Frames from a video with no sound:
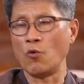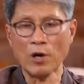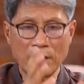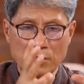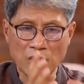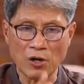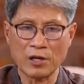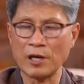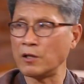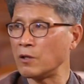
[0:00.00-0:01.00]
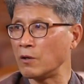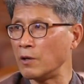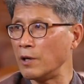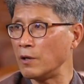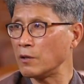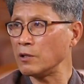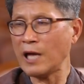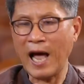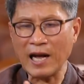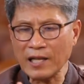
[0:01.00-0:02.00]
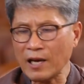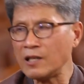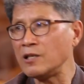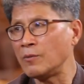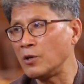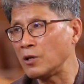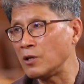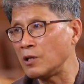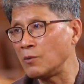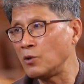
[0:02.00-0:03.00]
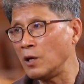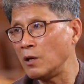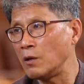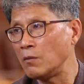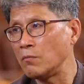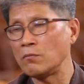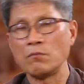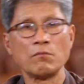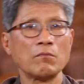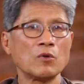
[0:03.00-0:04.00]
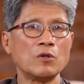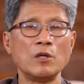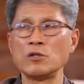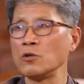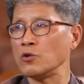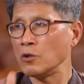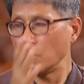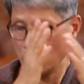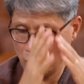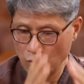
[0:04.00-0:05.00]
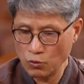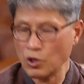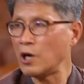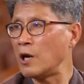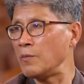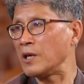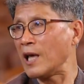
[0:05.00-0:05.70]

원래는 열개였던 거예요. 근데 한 개가 잃어버렸기 때문에 예. 그래서 쉐렘이